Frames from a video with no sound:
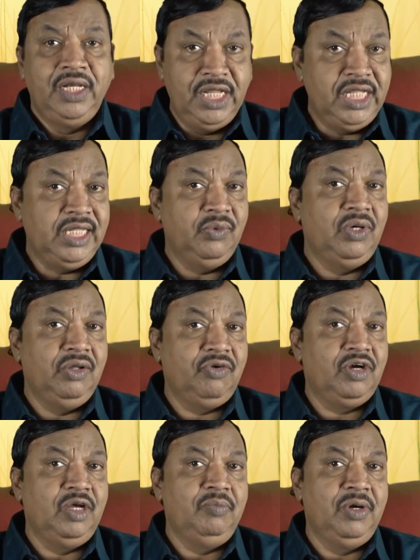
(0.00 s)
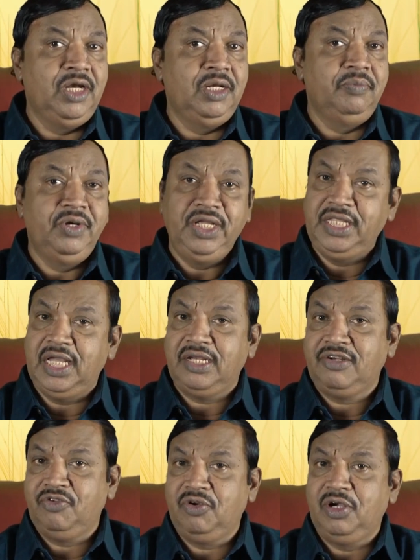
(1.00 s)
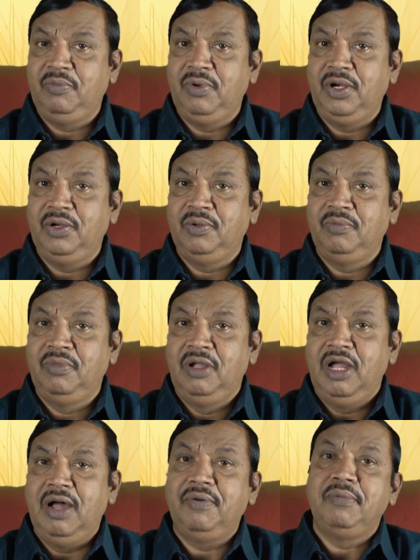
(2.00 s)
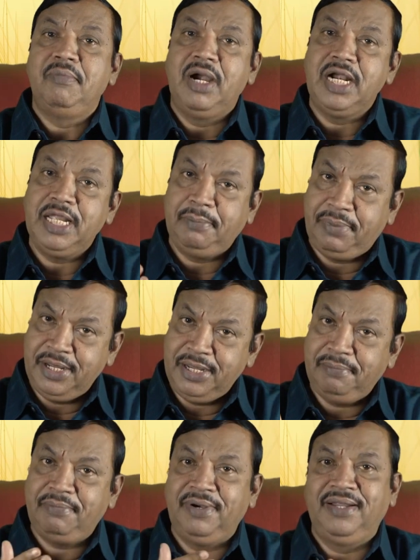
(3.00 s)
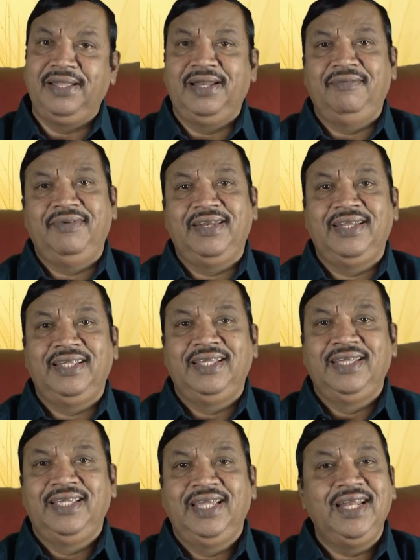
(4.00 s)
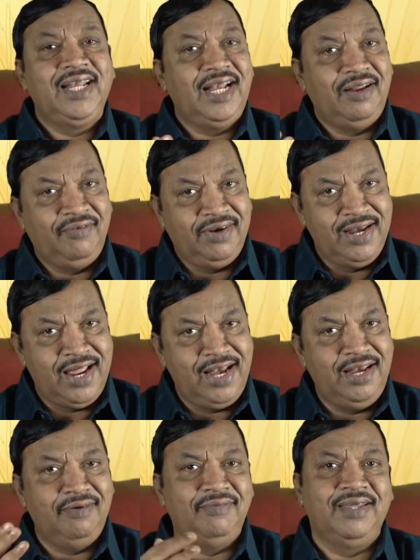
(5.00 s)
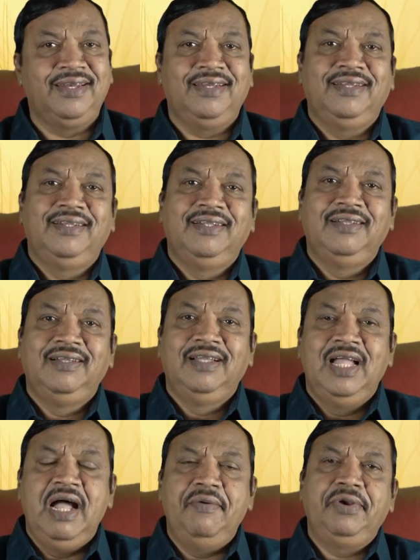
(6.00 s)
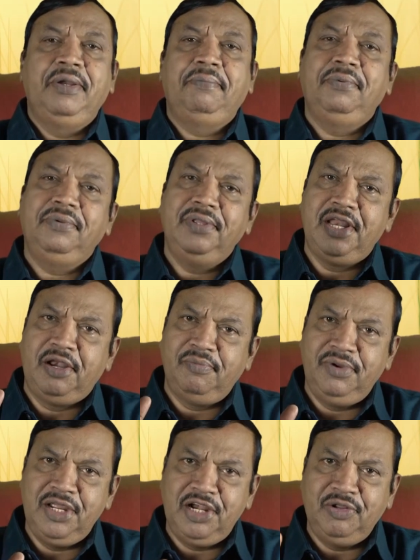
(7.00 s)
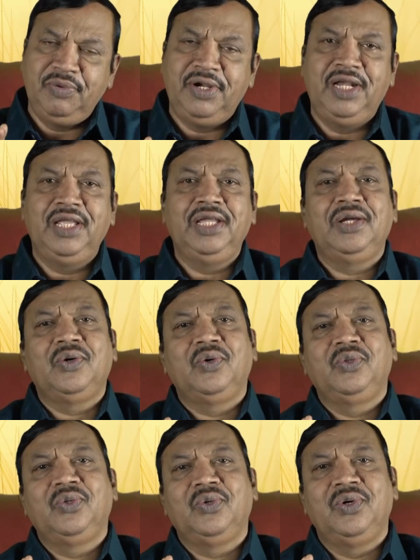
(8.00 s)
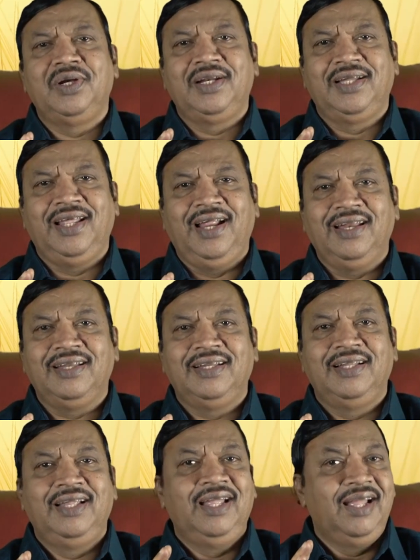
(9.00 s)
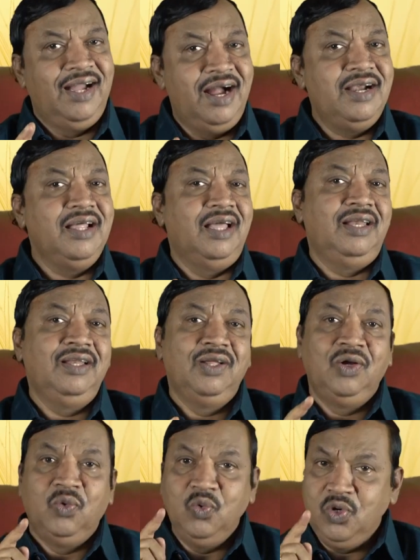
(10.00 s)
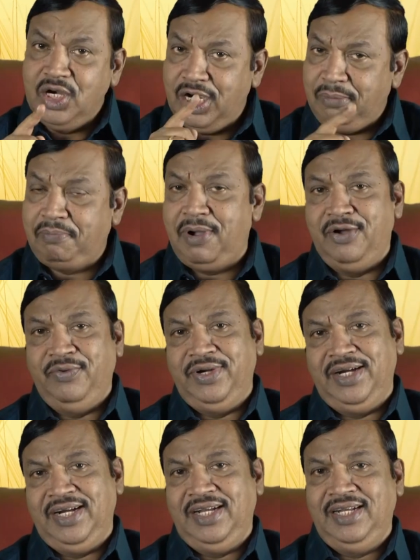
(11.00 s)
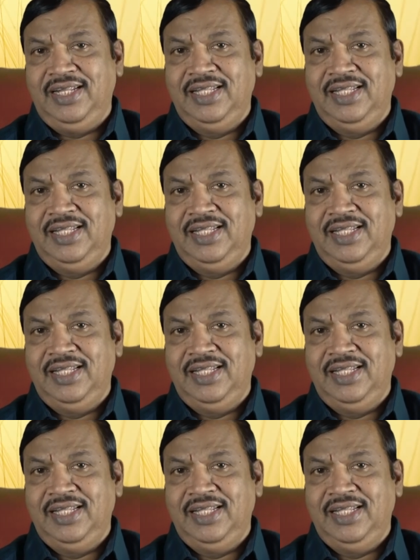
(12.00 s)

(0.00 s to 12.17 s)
நீதி உள்ளவர்கள் மேலும் நீதி அற்றவர்கள் மேலும் அவர் மழையை பெய்ய பண்ணுகிறவர் என்றால் அவர் நல்லவர் அவர் எப்போது நன்மையானவைகளே கொடுத்து கொண்டிருக்கிறார் ஆனால் உங்கள் பாவங்கள்